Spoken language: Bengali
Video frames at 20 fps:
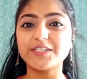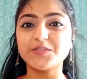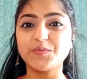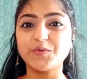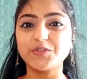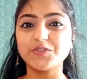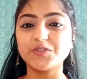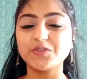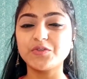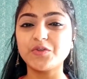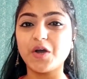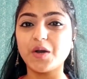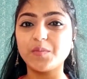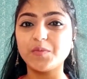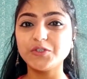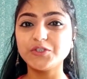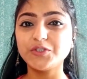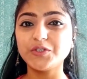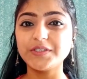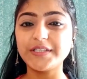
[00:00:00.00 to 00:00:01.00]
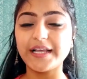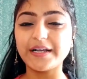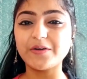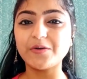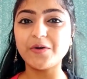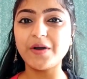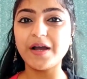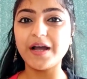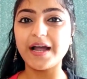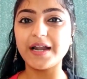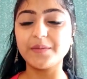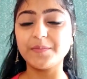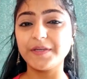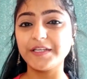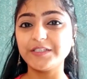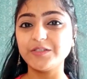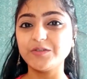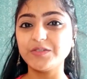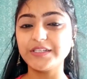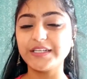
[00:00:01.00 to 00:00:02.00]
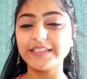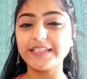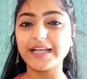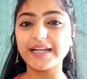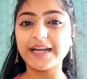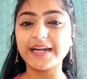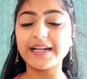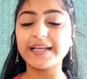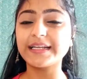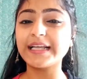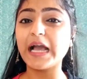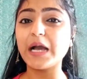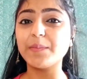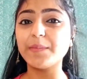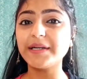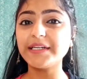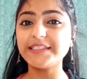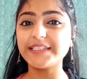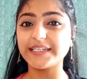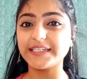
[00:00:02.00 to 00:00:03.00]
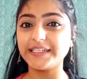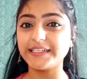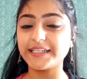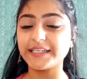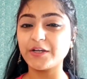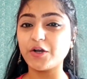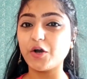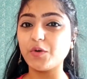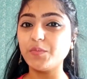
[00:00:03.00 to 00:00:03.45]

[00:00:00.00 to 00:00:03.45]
লাস্ট পর্যন্ত অবশ্যই দেখো আর ভিডিওটিকে দেখার আগে আমার চ্যানেলটিকে